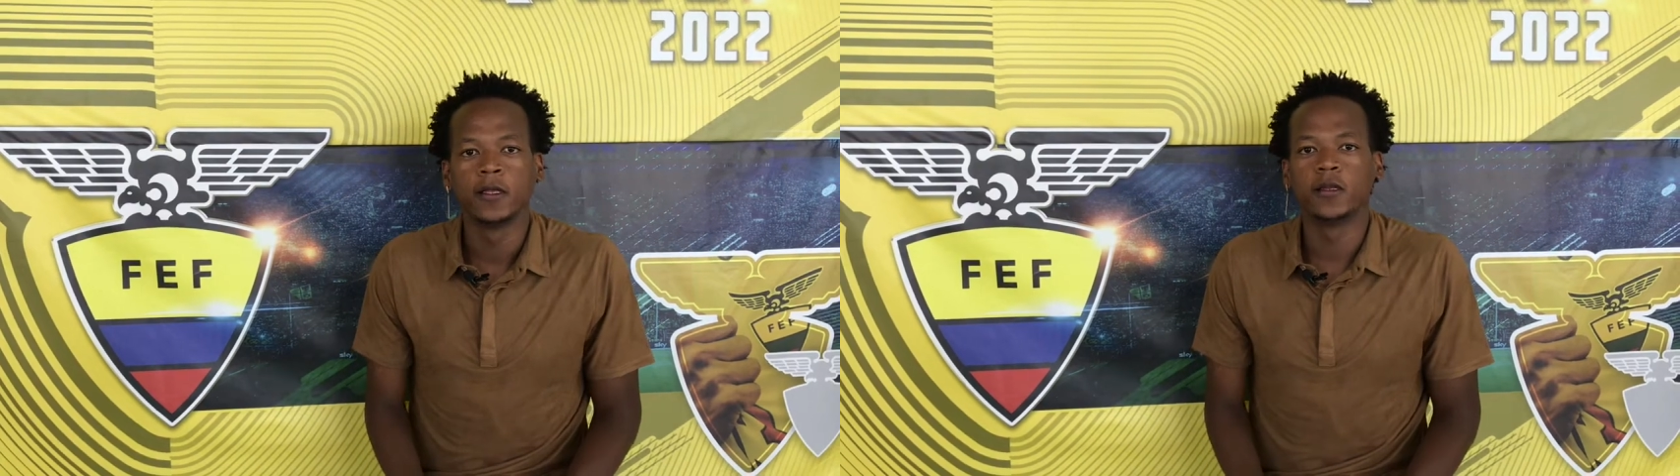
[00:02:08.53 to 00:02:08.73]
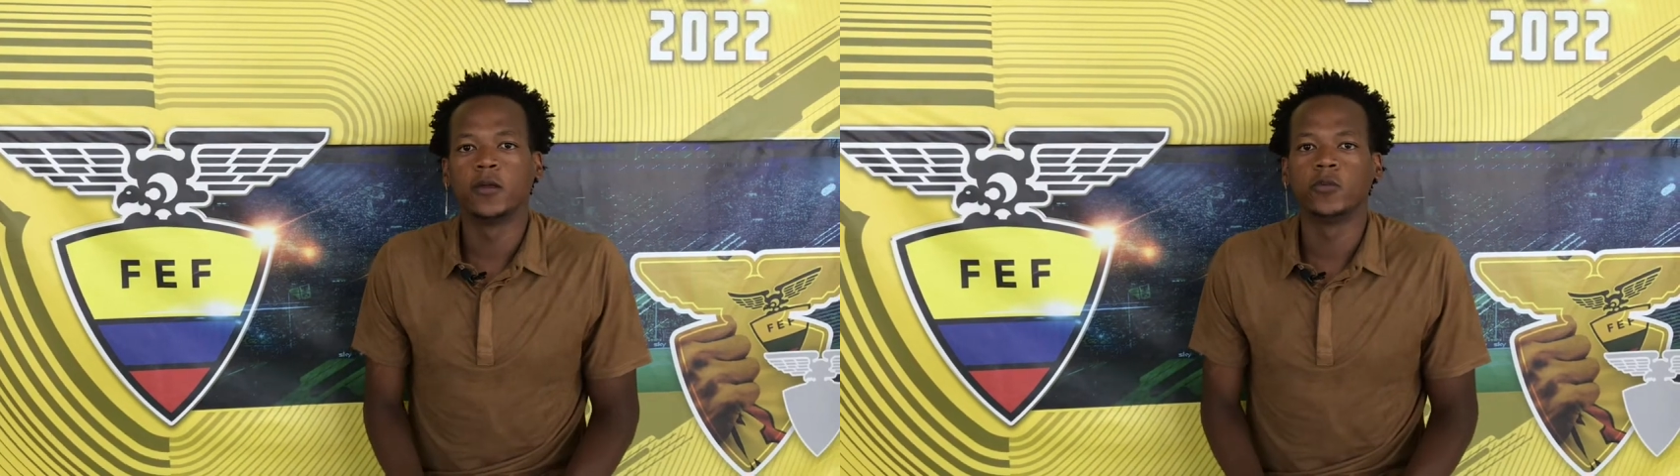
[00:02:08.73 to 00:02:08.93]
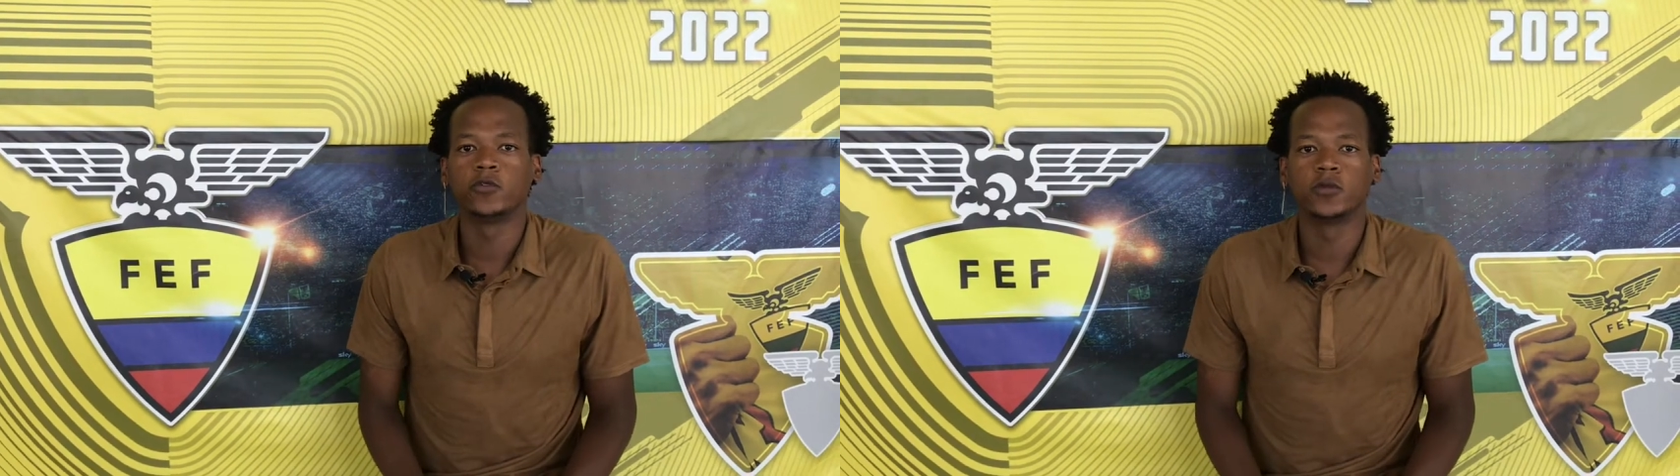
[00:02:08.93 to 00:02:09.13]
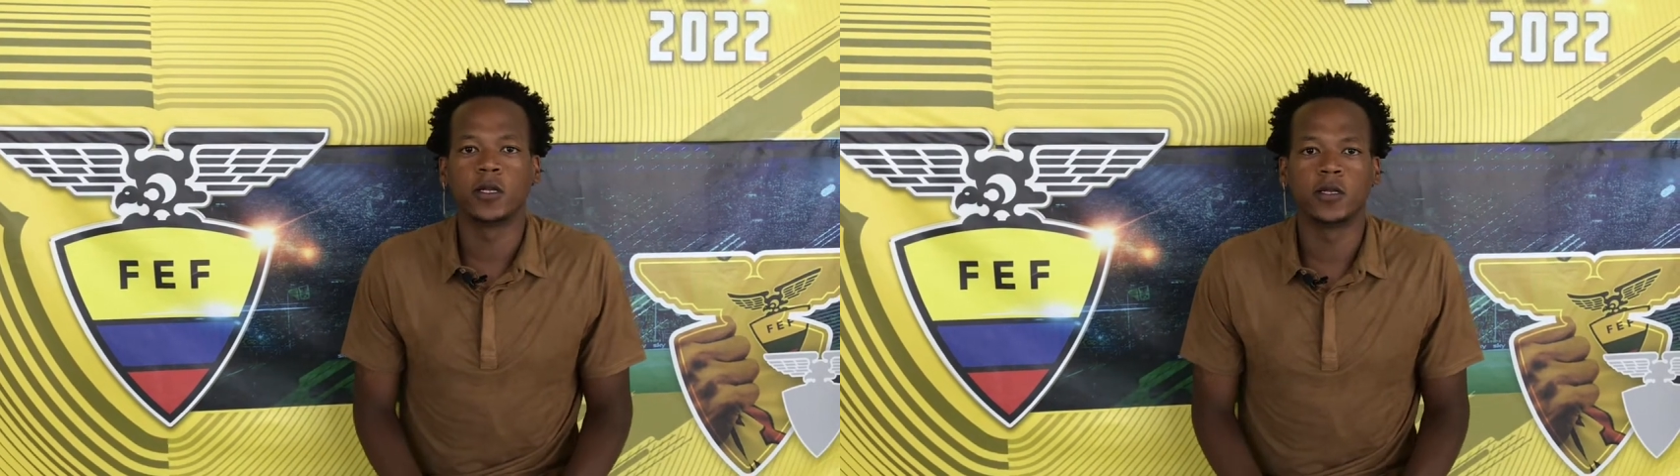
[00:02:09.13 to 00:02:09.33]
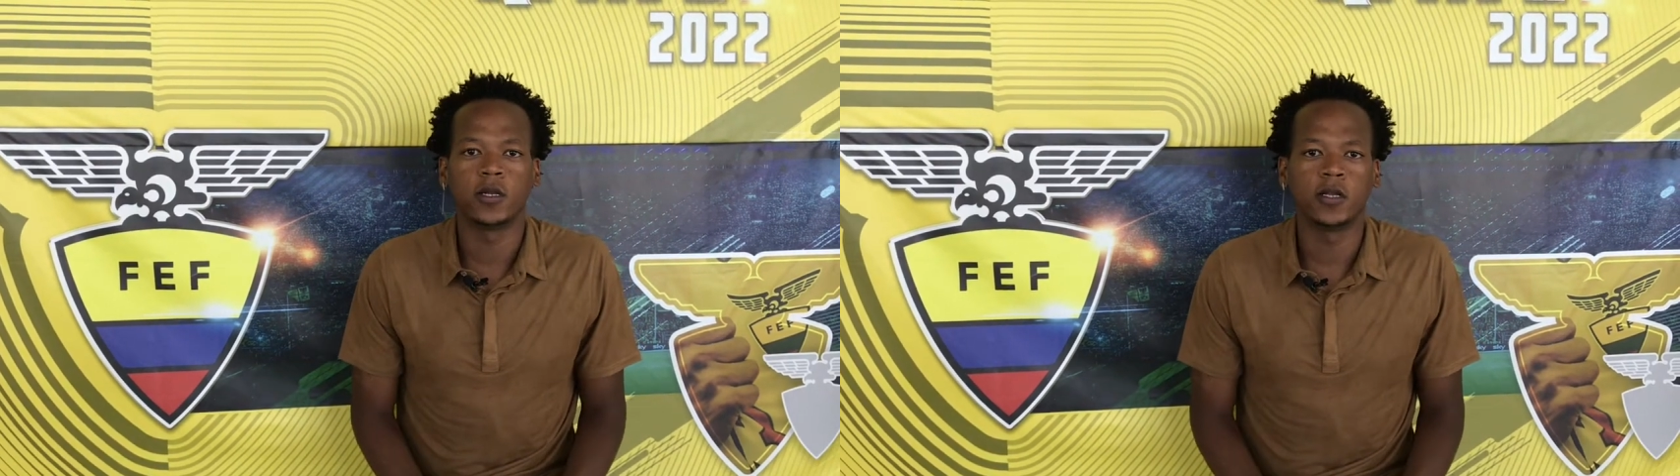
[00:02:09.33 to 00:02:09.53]
tenemos
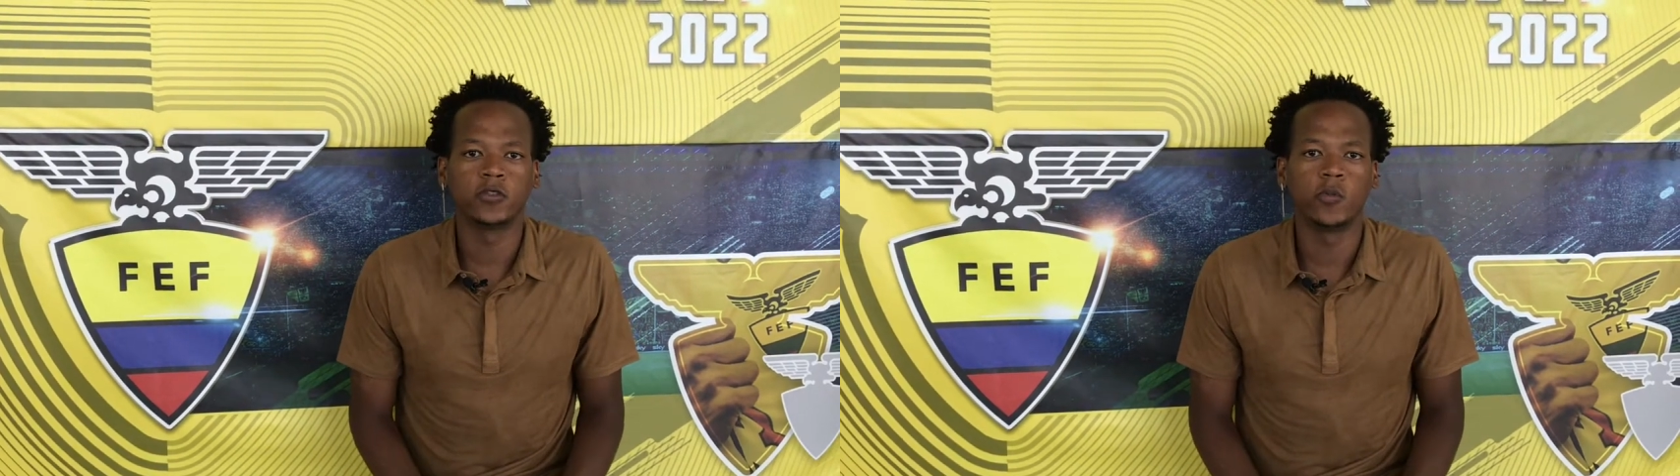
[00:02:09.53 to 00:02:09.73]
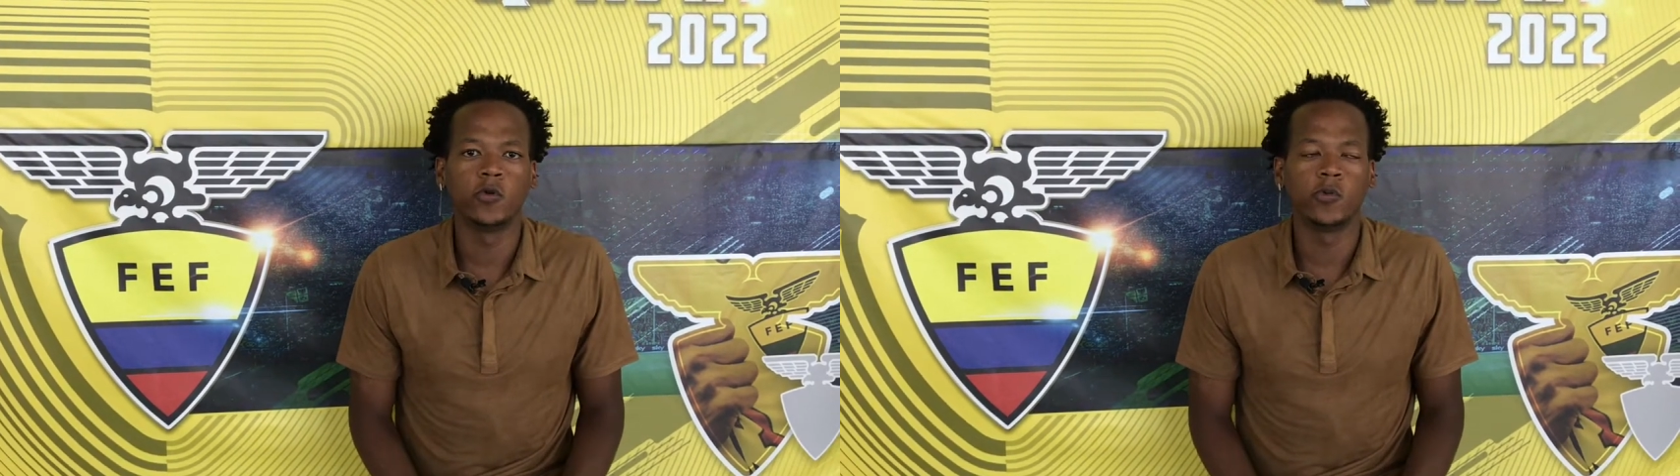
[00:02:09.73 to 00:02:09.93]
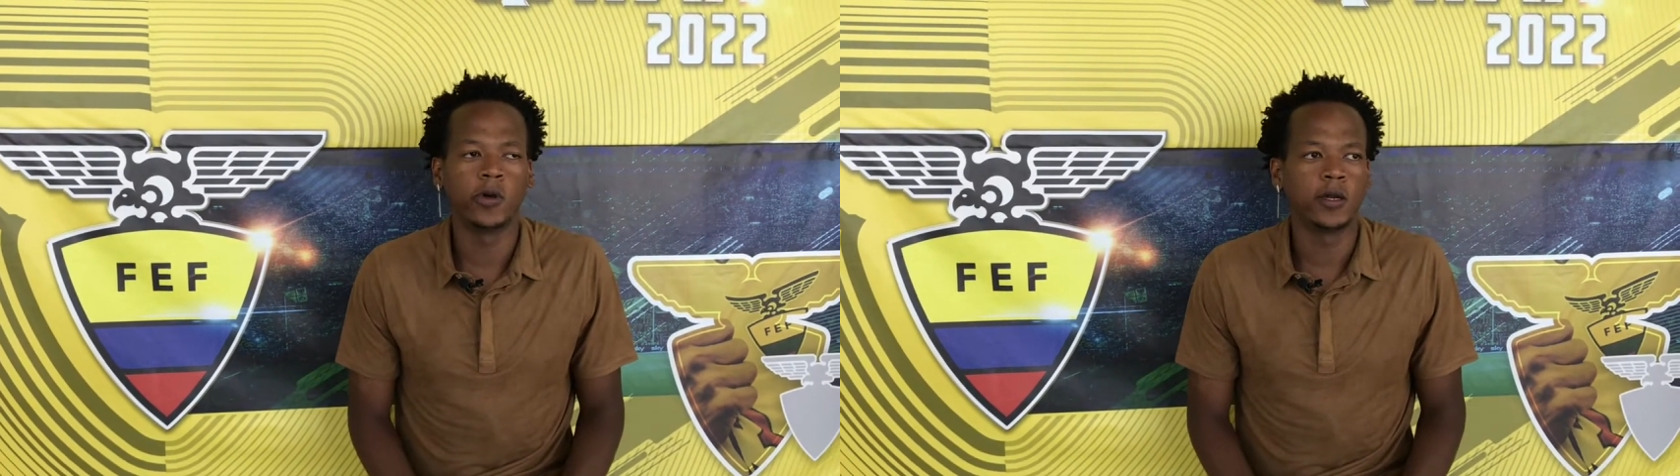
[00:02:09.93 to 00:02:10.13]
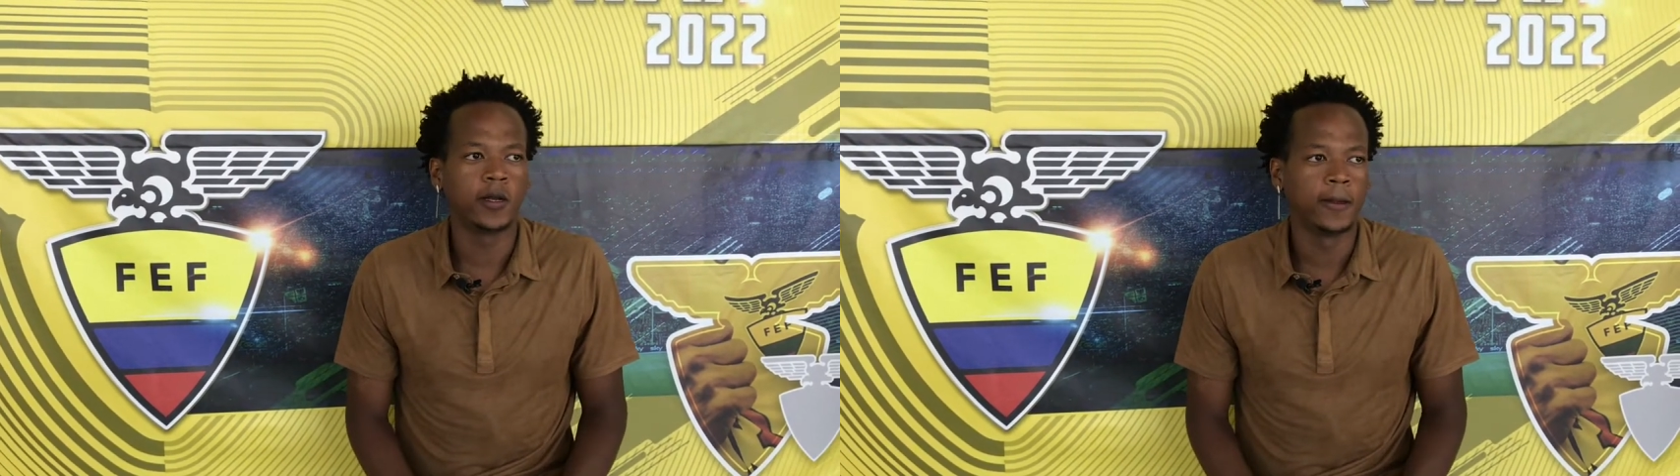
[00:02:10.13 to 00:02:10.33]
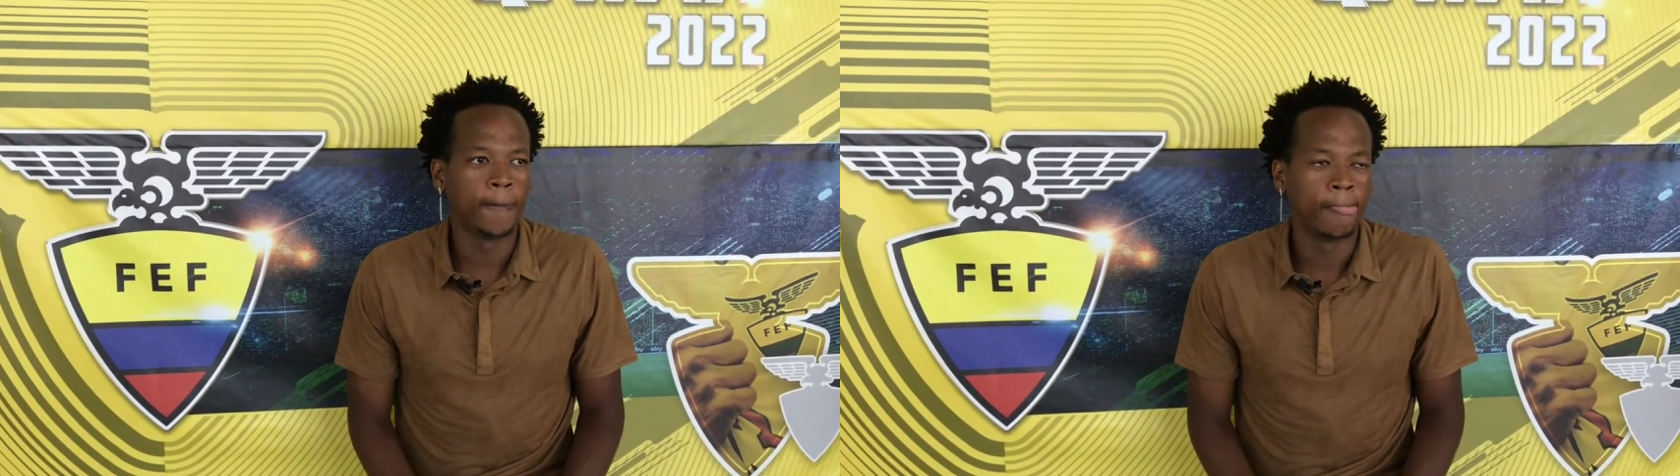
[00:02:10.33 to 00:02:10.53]
una relación muy
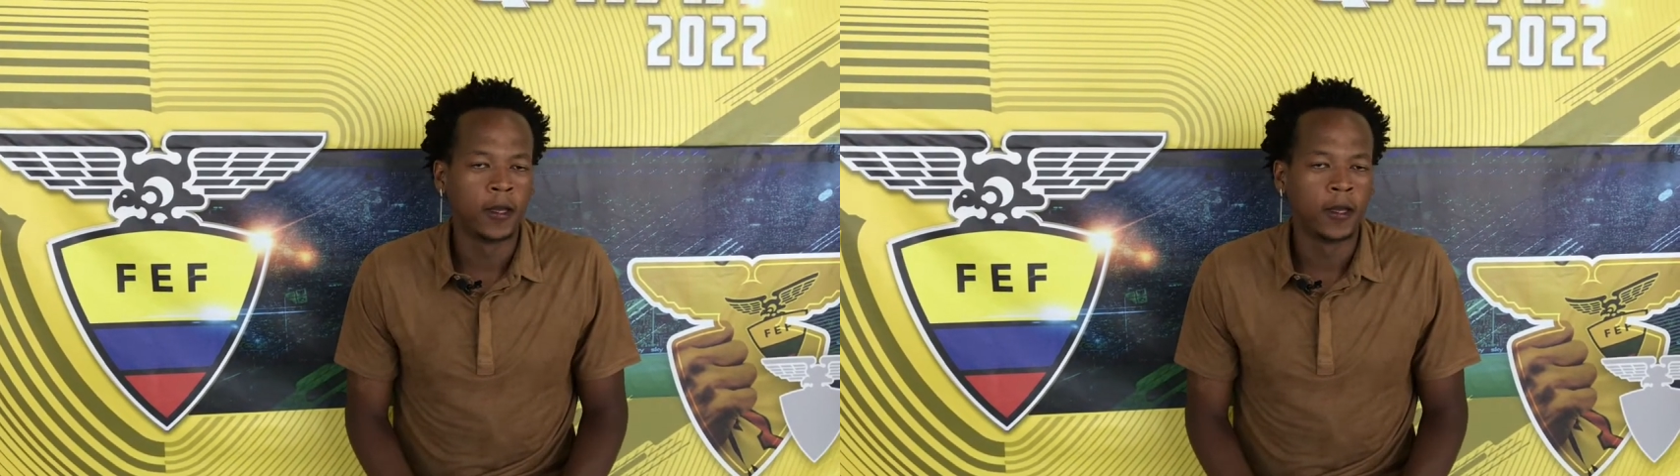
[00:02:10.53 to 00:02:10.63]
buena.